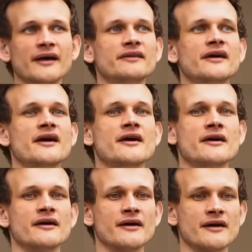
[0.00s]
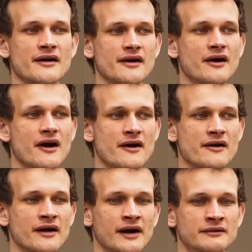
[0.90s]
А еще
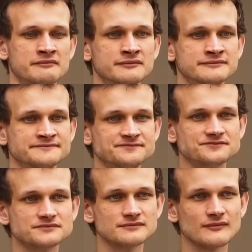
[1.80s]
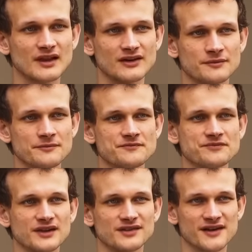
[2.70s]
есть такое
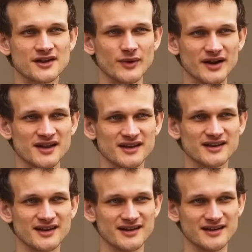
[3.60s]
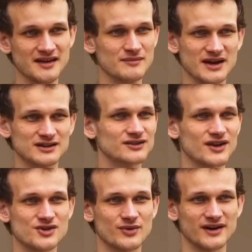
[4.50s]
как почта Zero Knowledge,
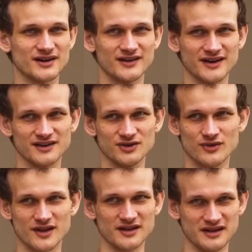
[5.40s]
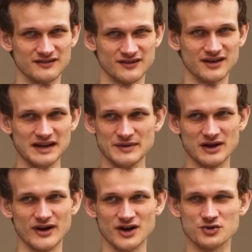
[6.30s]
которая по сути становится
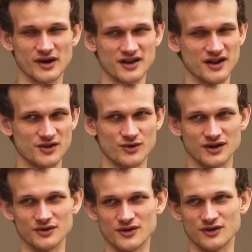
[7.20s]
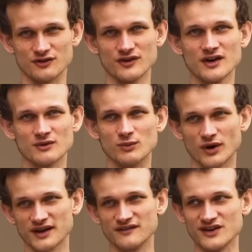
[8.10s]
пользовательским адресом, что для
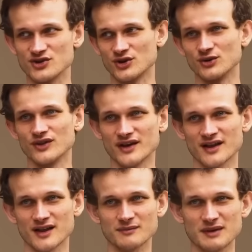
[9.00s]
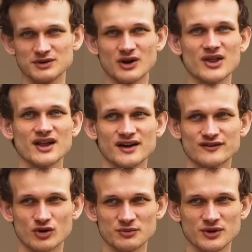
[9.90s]
обывателя более знакомо. И для тех,
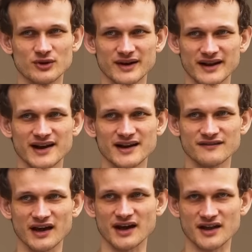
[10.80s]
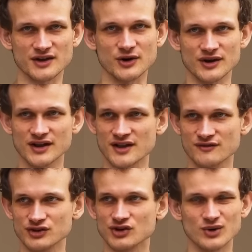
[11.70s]
кто не в теме крипто, это
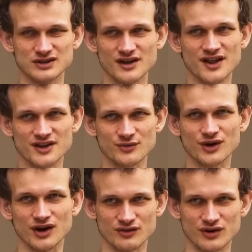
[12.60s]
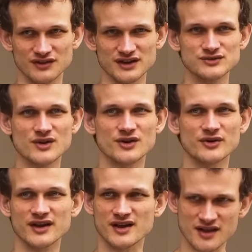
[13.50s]
становится хранителем для восстановления ключей,
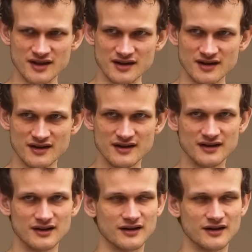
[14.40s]
если их потеряют.